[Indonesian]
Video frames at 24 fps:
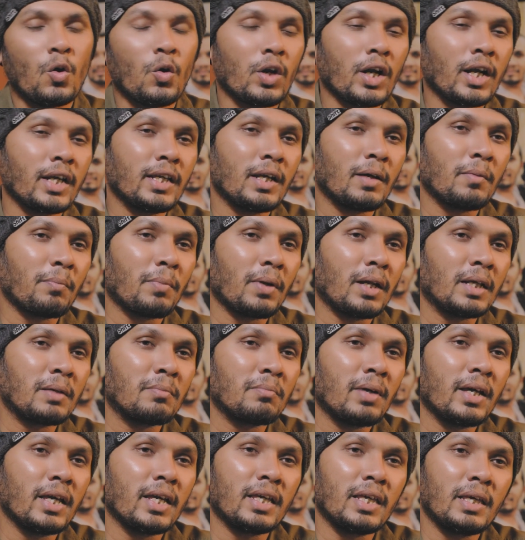Orang yang
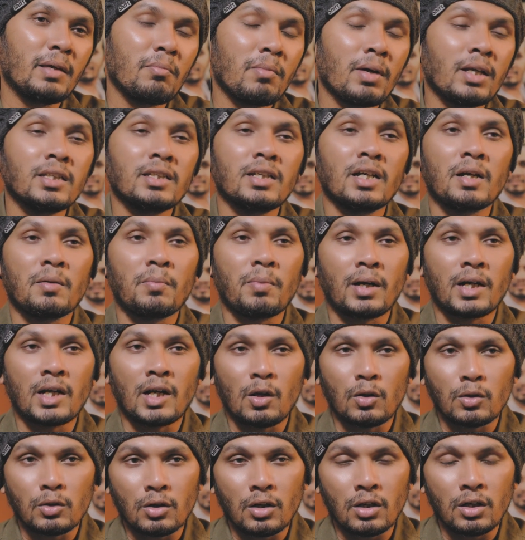paling baik imannya
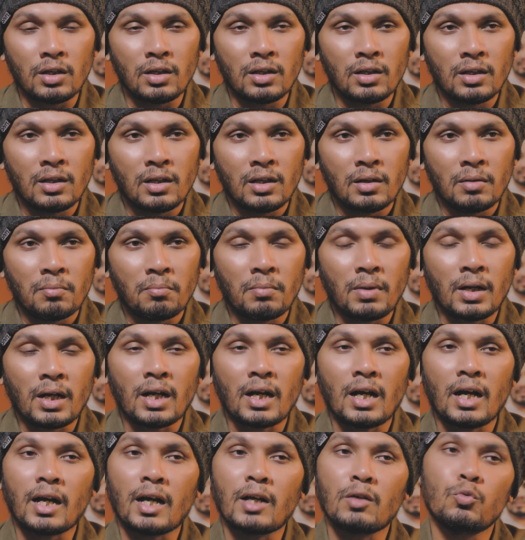kepada Allah,
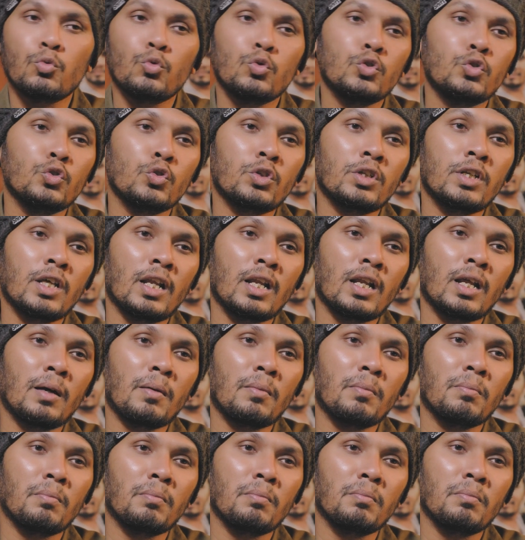maka akan wujud
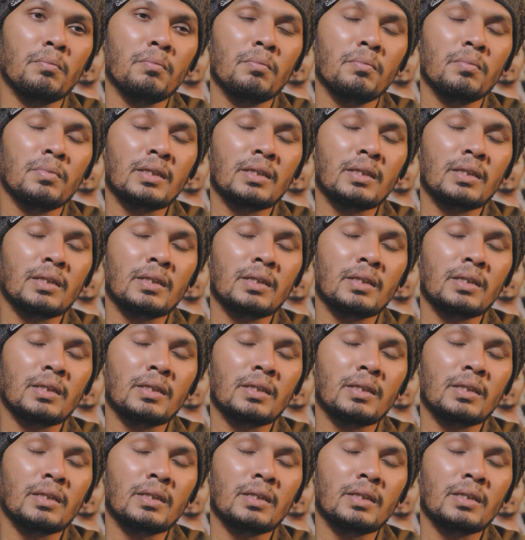dalam